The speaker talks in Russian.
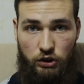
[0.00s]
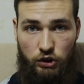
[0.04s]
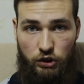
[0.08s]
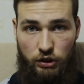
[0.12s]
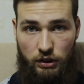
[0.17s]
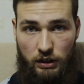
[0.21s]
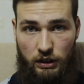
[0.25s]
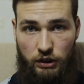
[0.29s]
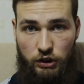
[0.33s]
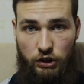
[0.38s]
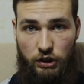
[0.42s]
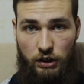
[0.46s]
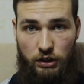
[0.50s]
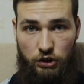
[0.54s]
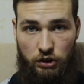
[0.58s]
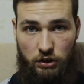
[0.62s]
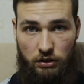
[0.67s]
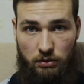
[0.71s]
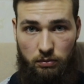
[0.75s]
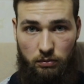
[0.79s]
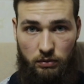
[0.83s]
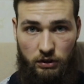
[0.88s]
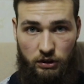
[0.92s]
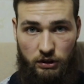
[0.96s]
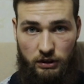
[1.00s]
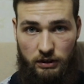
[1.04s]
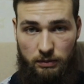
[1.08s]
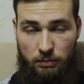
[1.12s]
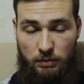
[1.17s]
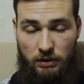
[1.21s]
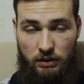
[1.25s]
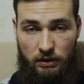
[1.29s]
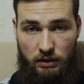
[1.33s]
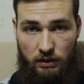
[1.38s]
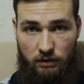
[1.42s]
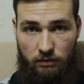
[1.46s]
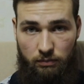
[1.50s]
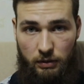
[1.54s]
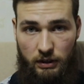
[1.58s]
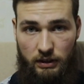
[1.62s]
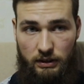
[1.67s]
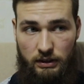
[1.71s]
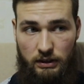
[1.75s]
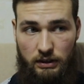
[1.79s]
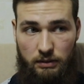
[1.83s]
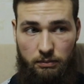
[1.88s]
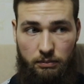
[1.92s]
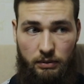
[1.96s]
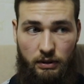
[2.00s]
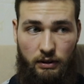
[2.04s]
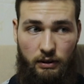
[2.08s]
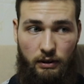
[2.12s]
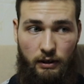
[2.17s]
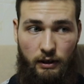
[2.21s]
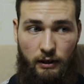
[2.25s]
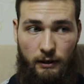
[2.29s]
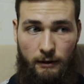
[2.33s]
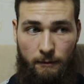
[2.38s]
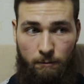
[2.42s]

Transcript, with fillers: широчайших мышц спины в принципе.